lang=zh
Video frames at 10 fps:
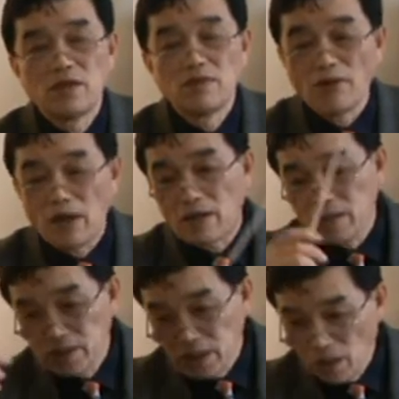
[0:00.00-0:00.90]
反
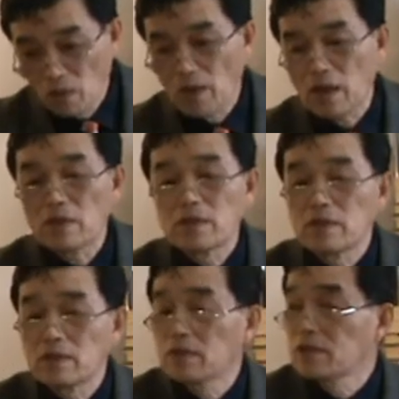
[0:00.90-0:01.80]
而进化论
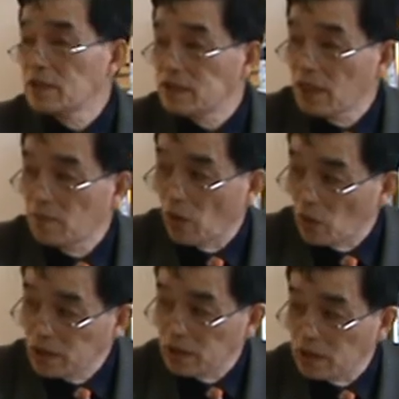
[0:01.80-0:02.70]
在
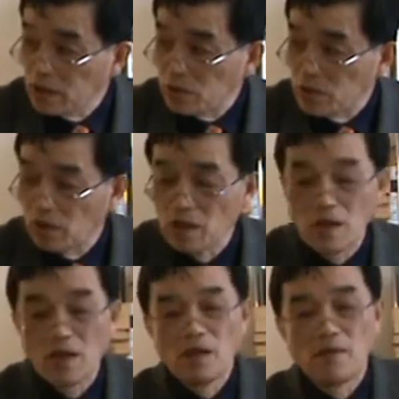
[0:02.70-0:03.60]
某些地区
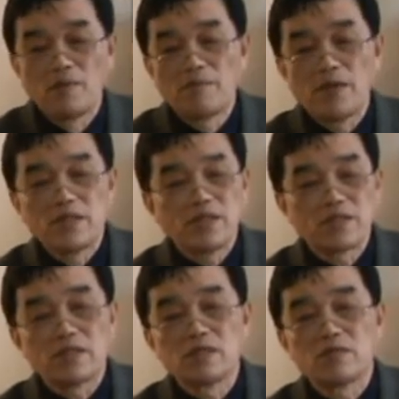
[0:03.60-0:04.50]
被
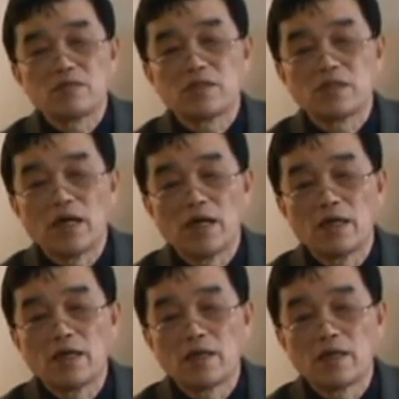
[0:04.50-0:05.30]
限制进入课堂。